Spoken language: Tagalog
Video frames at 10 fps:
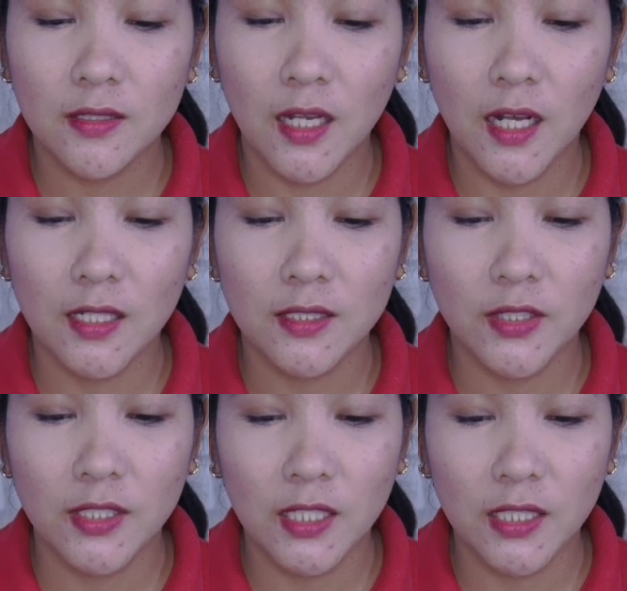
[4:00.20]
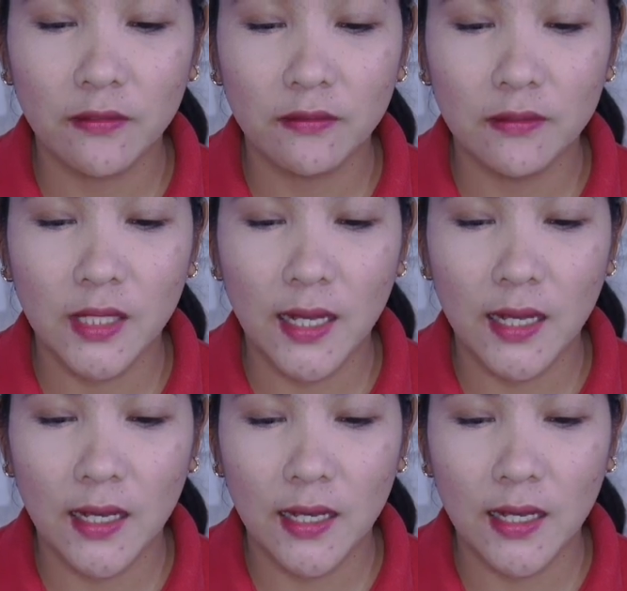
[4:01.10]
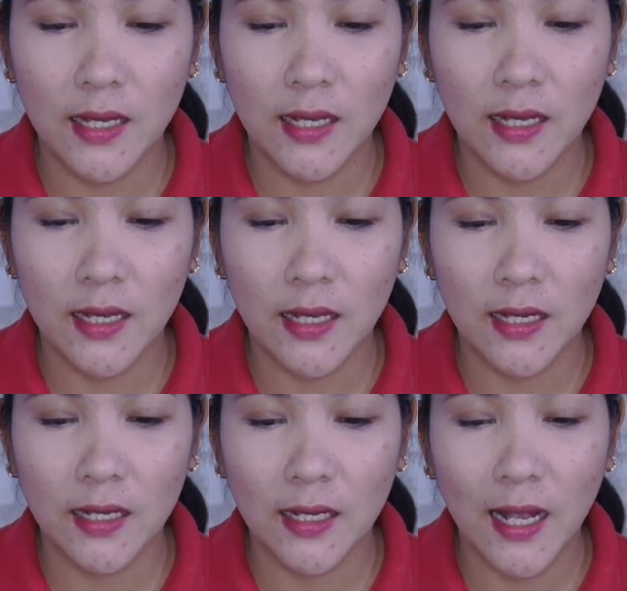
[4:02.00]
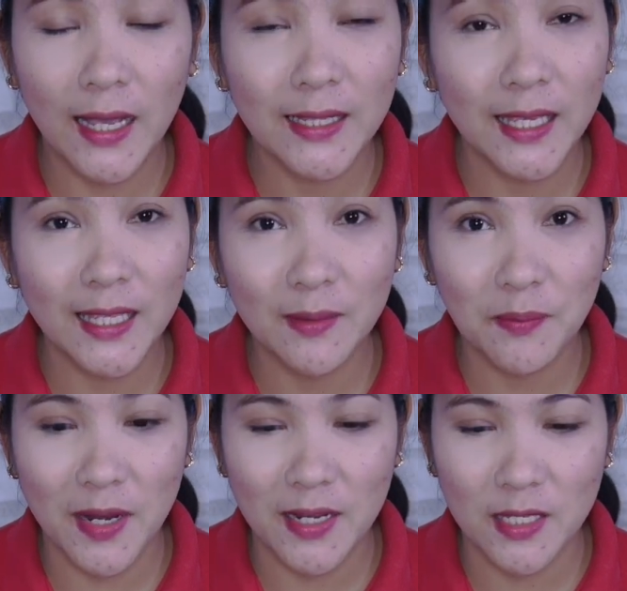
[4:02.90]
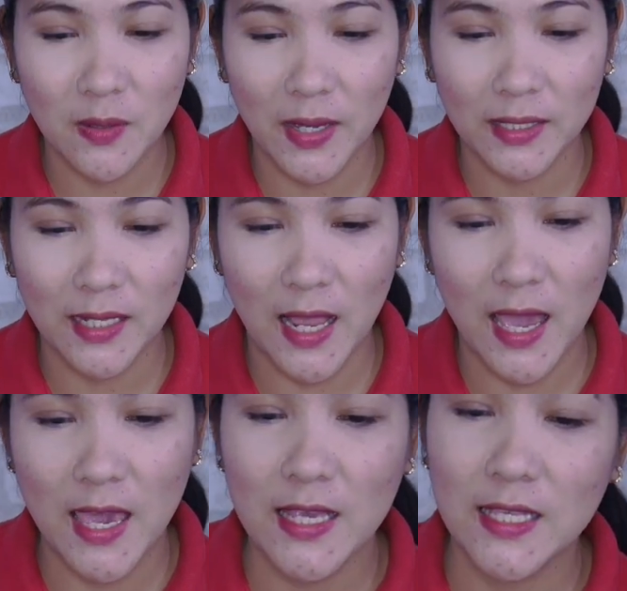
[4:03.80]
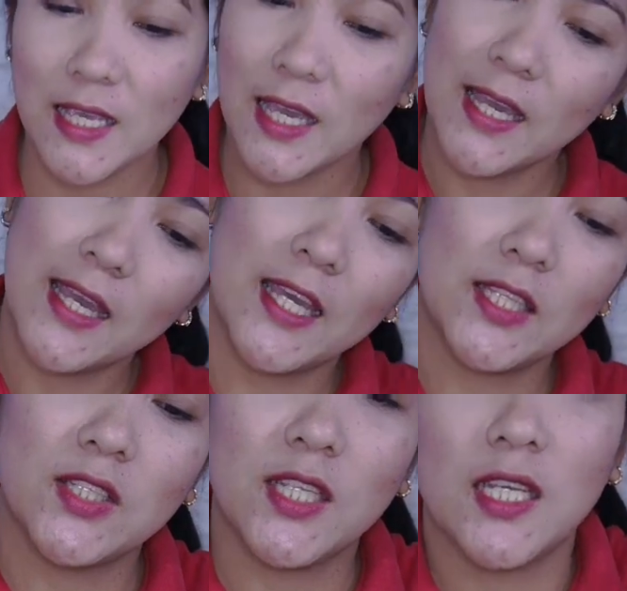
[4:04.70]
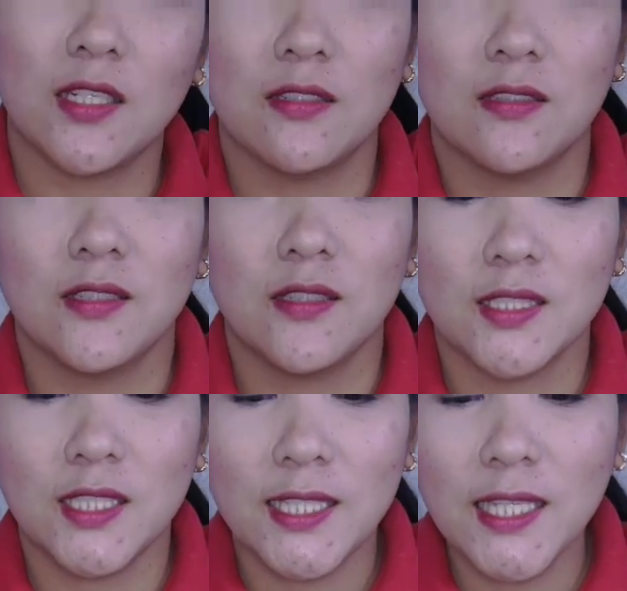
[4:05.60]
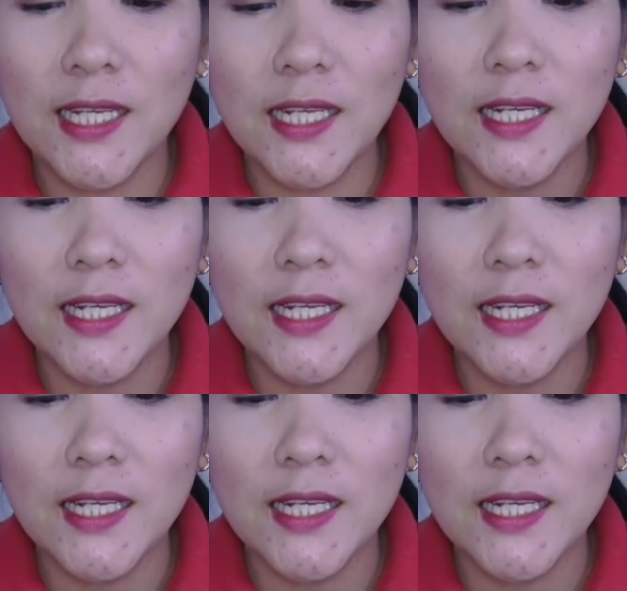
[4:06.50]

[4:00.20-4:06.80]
na alternative na kanin para sa white rice. Ito na yung, tada!